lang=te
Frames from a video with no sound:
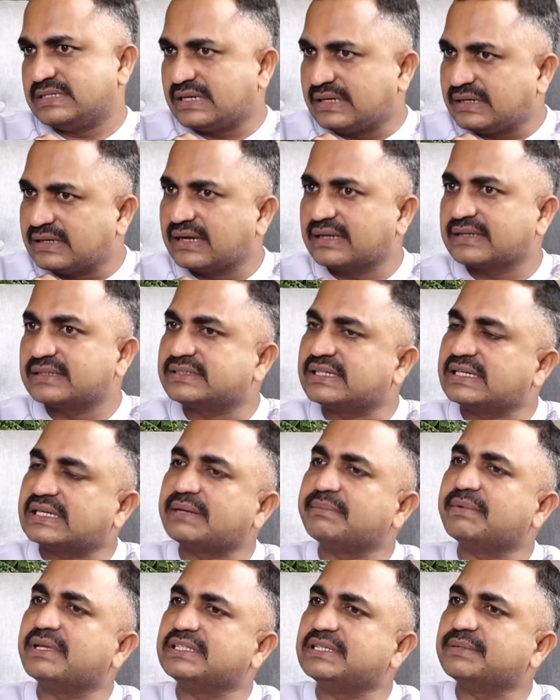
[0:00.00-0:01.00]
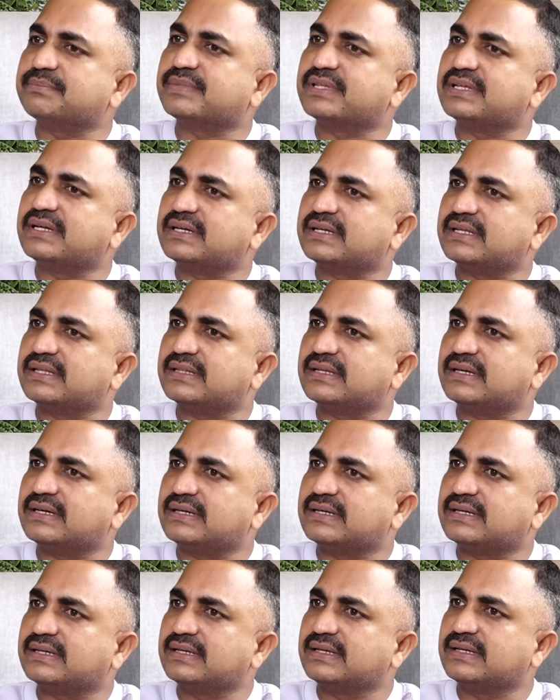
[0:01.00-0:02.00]
జనరల్గా చట్టం ఏం చెప్తుంది అంటే
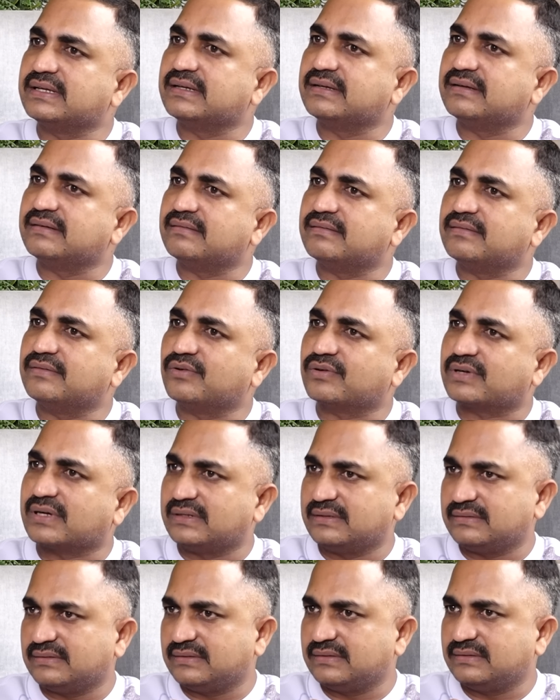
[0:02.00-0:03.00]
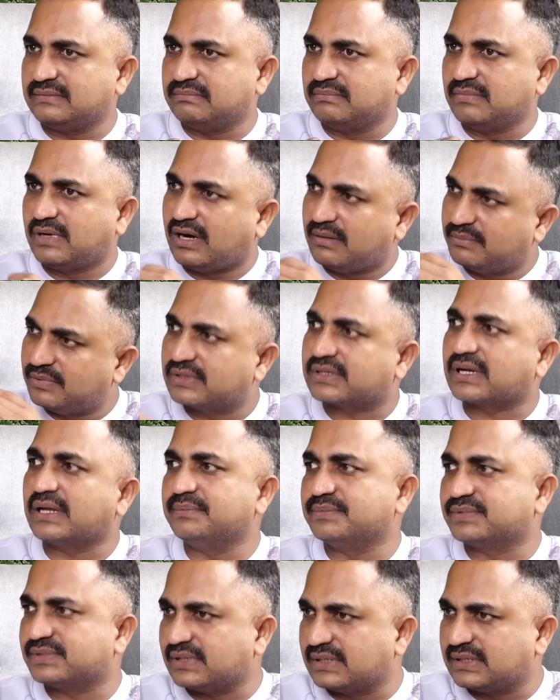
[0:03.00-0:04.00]
ఏంటంటే ఒక మామూలు
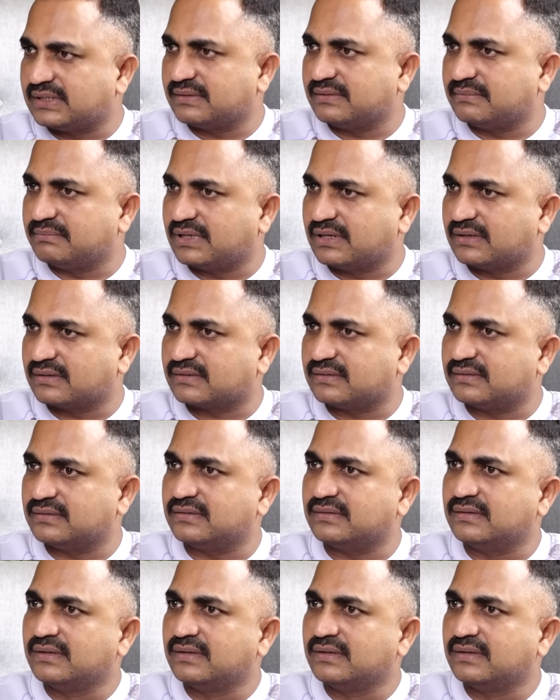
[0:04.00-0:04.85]
క్రైమ్స్ అంటే మనకు